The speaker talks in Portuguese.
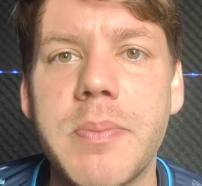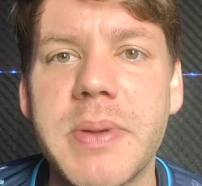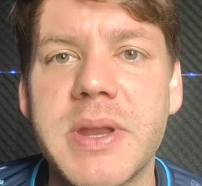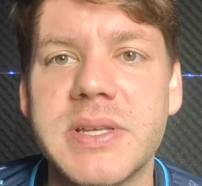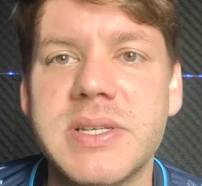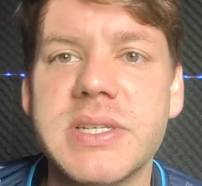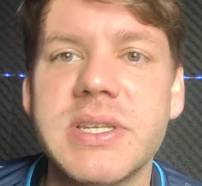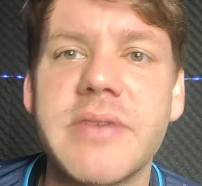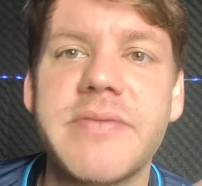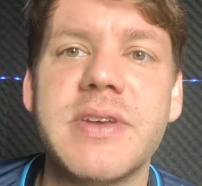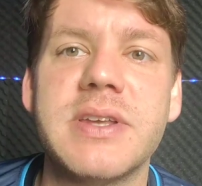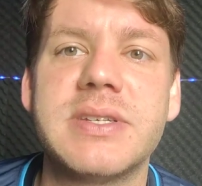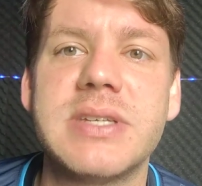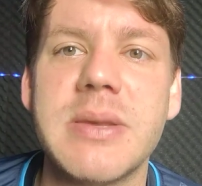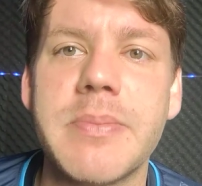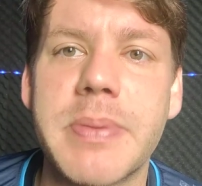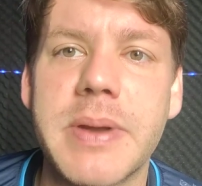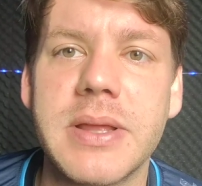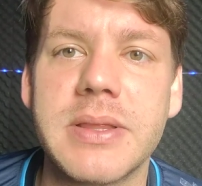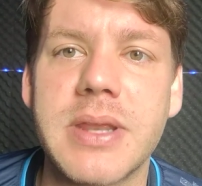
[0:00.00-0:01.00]
e precisa
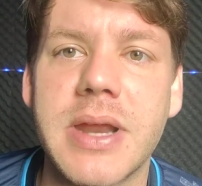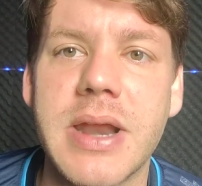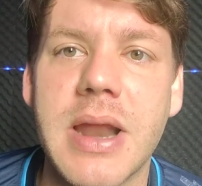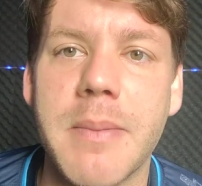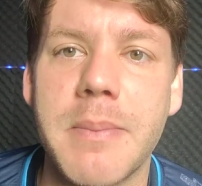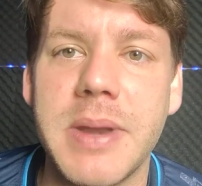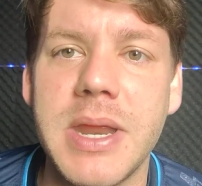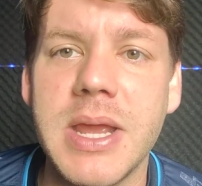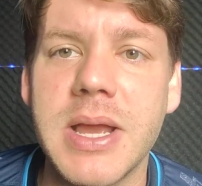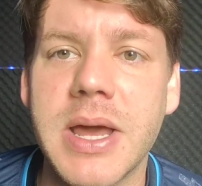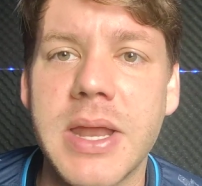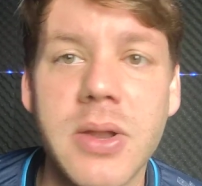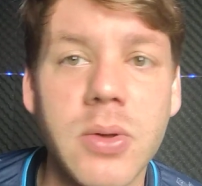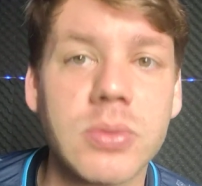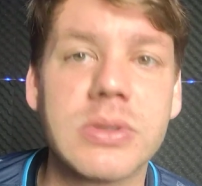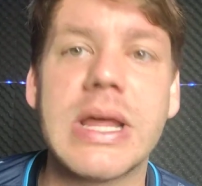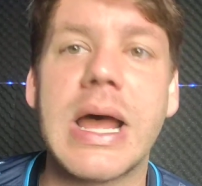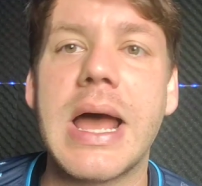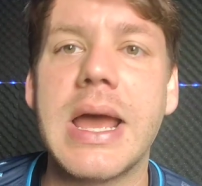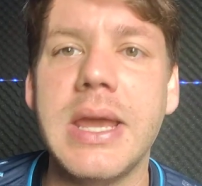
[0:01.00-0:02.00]
vencer para entrar na briga,
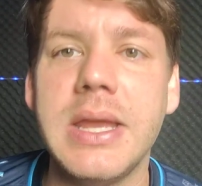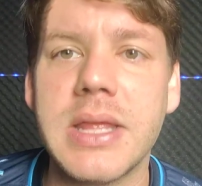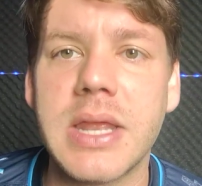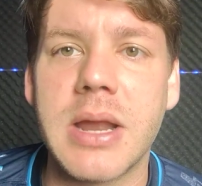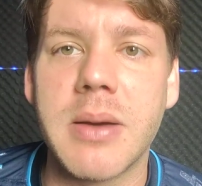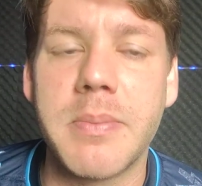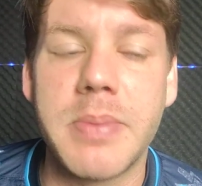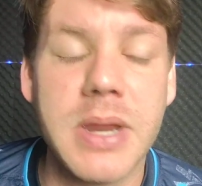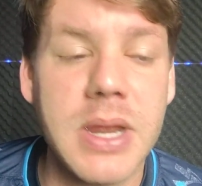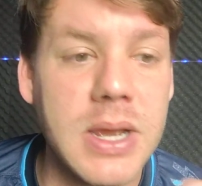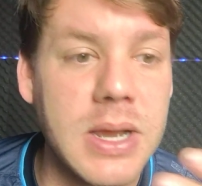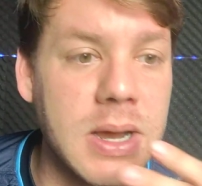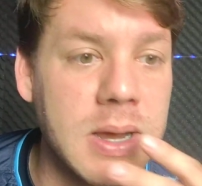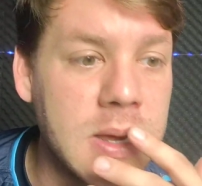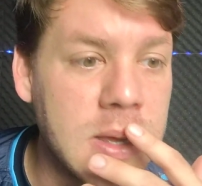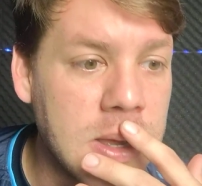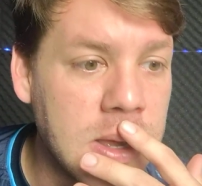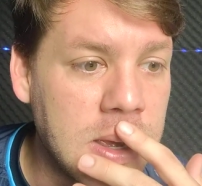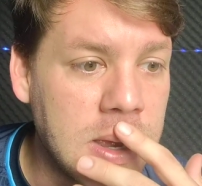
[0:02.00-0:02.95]
não tá ainda na briga.